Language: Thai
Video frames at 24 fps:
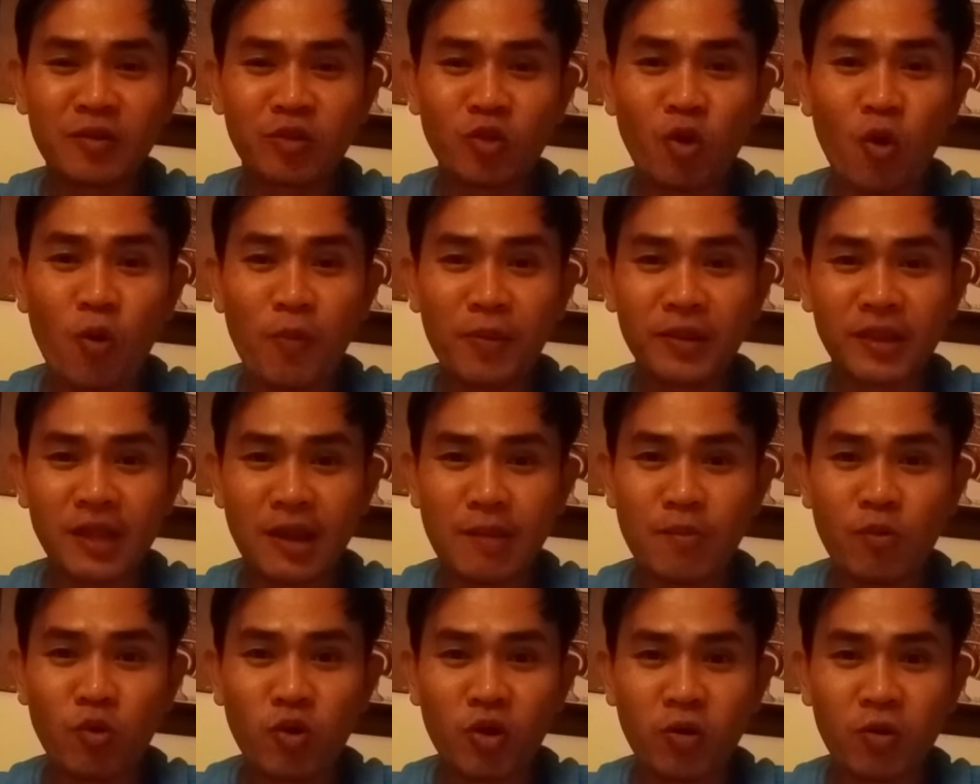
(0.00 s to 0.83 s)
ตู้พระไตร
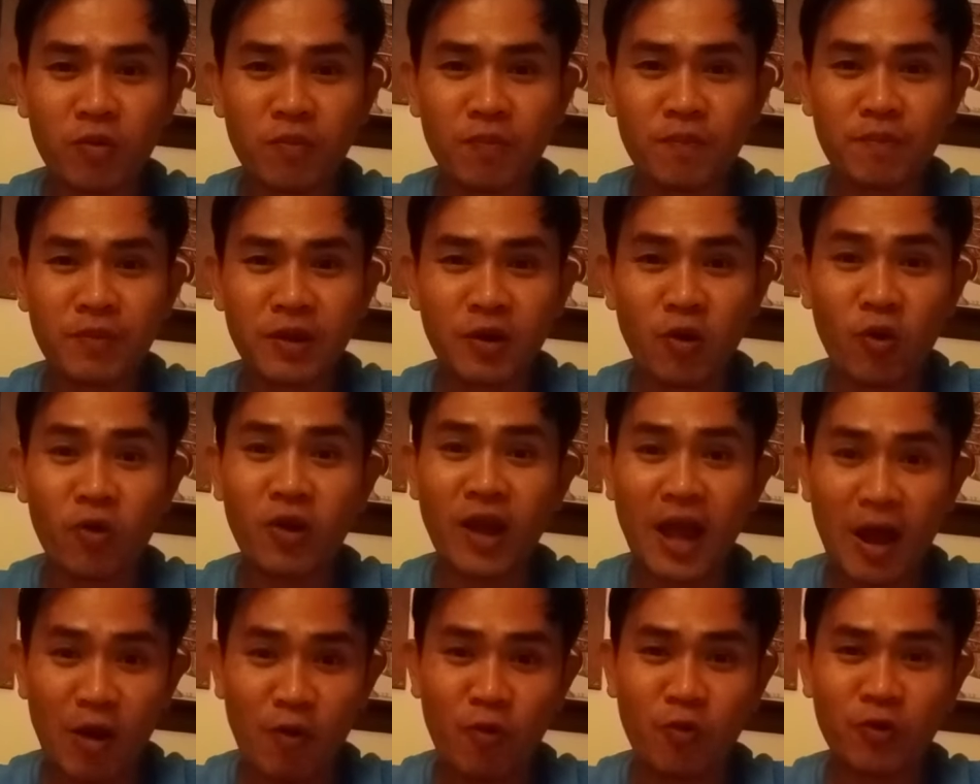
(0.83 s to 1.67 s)
ปิฎกปิฎก
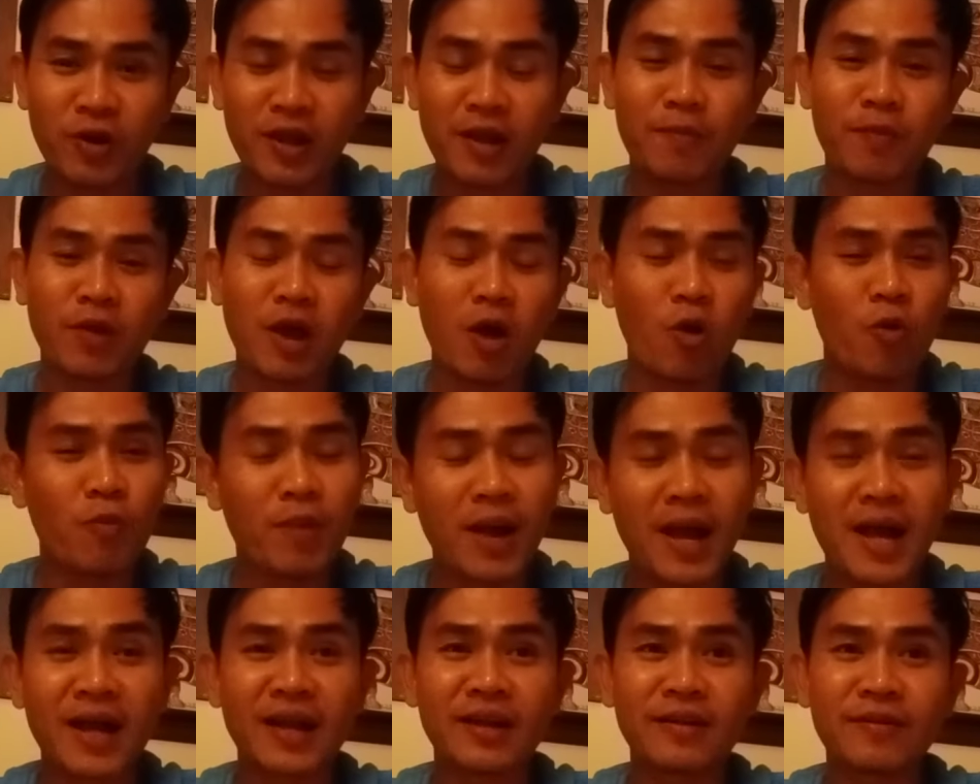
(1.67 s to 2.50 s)
เก่านะครับเก่า
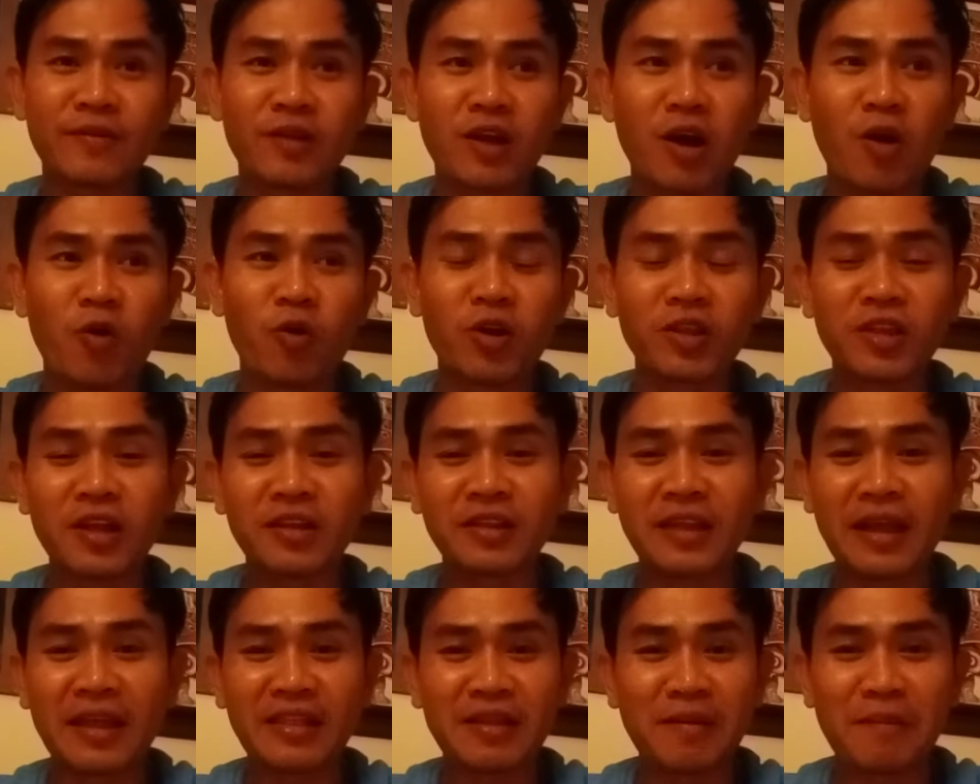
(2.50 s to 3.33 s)
มากเก่าก็ตั้ง
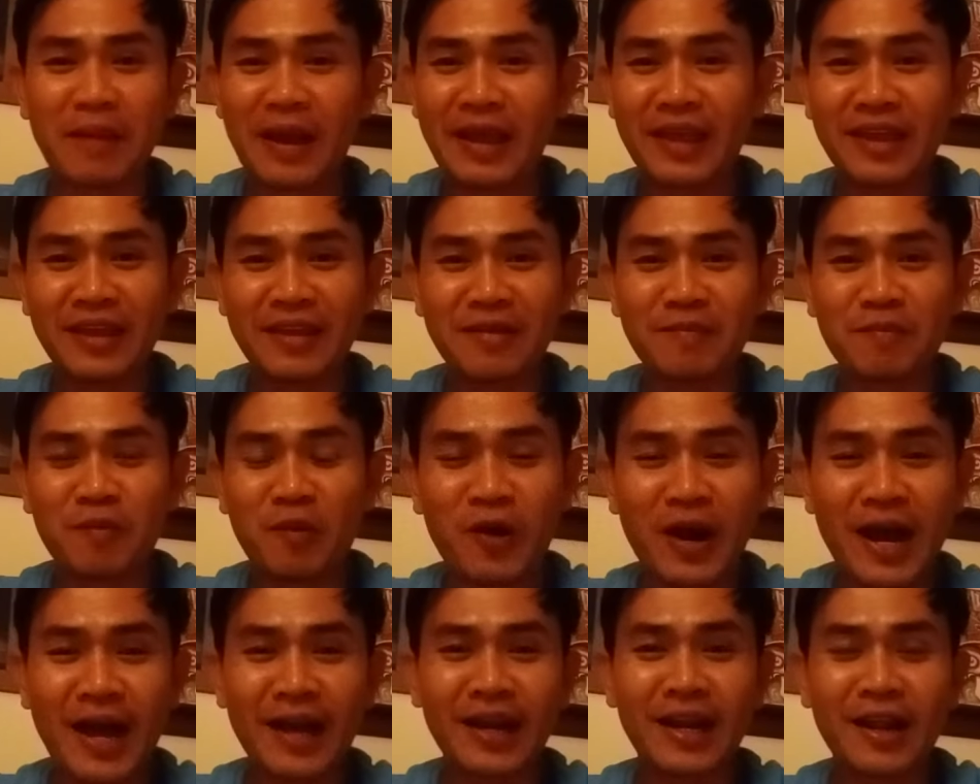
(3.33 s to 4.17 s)
แต่สมัยโบ
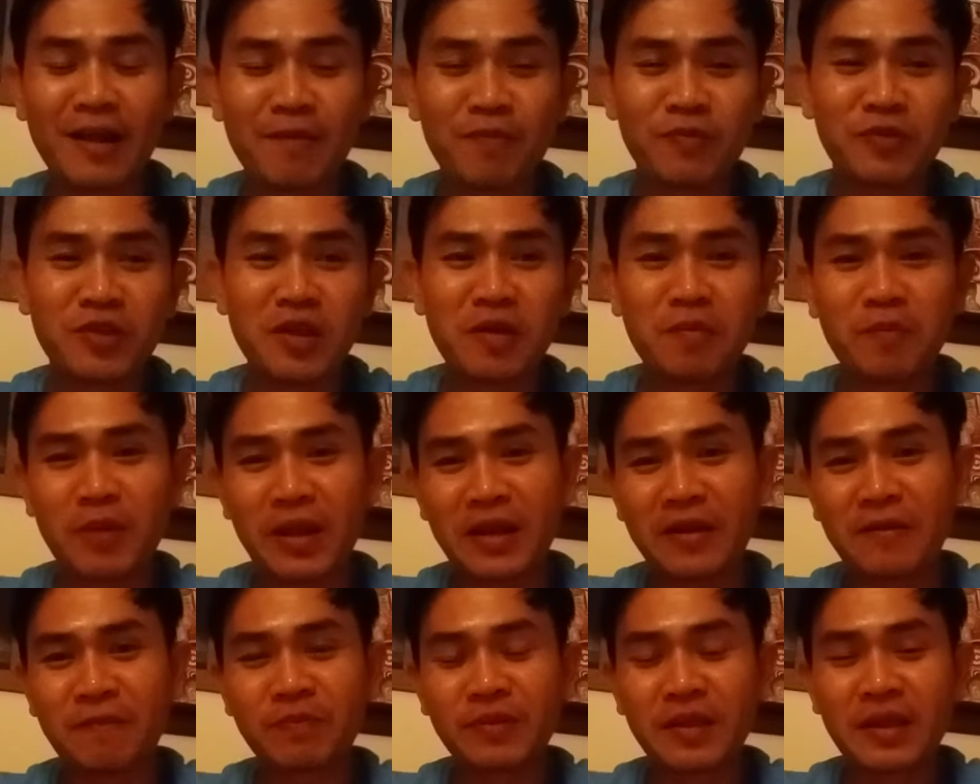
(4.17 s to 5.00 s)
ราณนะครับ ซึ่งเป็น
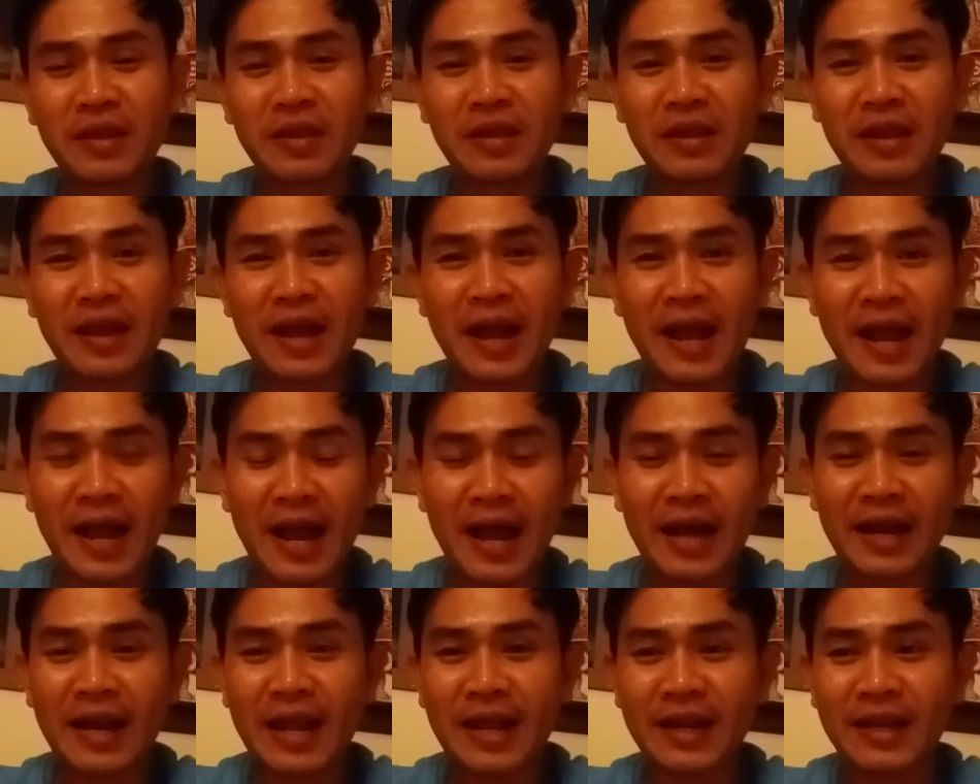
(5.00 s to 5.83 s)
อา
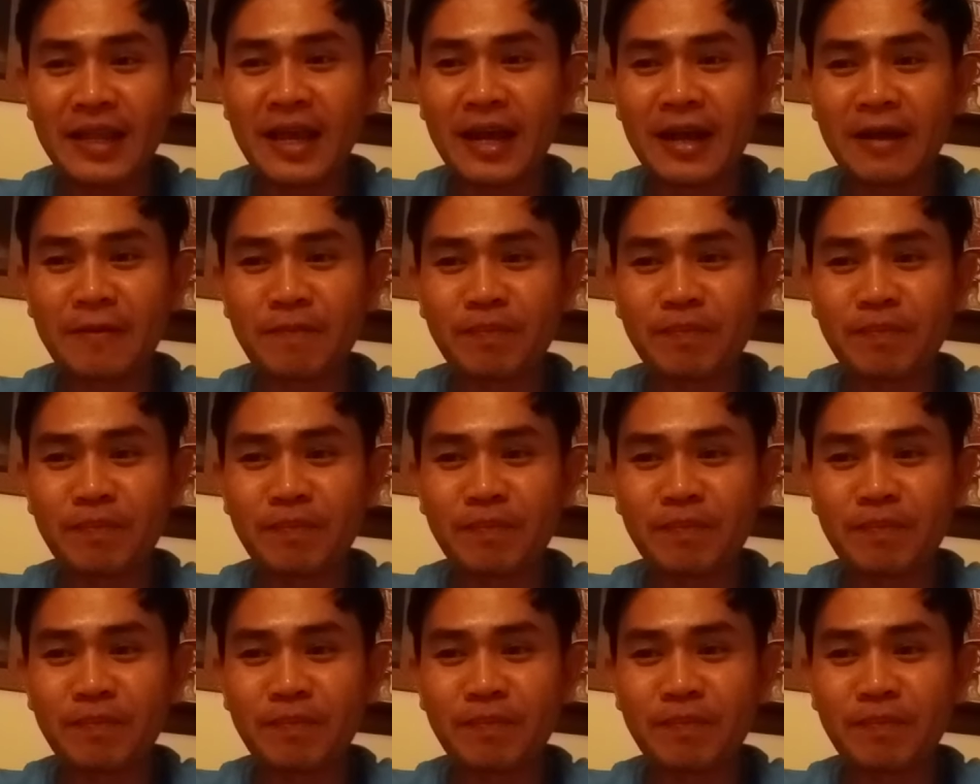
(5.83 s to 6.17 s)
คารนั้นเนี่ย